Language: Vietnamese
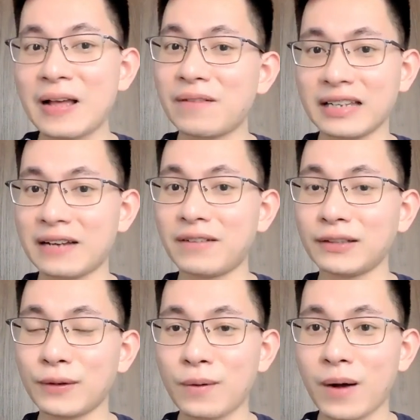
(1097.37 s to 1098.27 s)
Và nhà văn
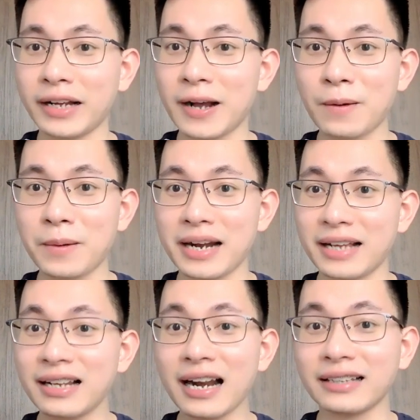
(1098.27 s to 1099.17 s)
Tô Hoài, ông ấy đã
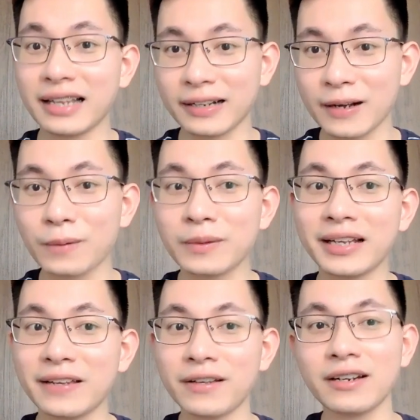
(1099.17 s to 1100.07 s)
rất là thành công
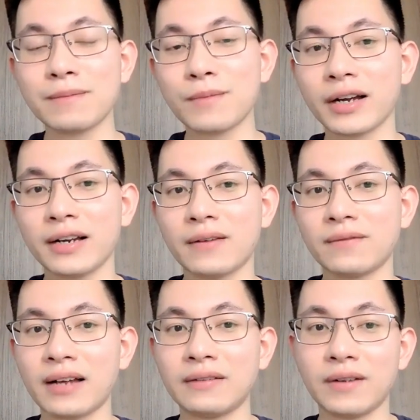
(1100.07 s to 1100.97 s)
khi viết được một cái đoạn
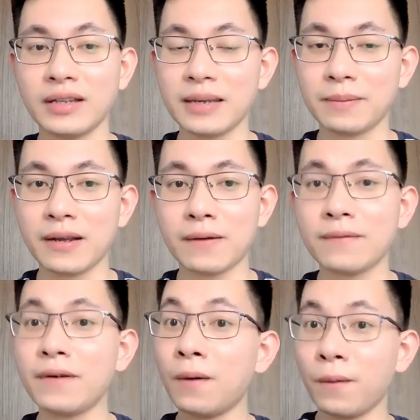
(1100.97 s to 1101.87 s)
văn với nhịp điệu
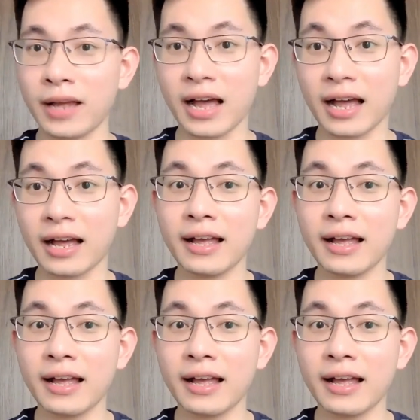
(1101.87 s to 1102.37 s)
vừa hối hả,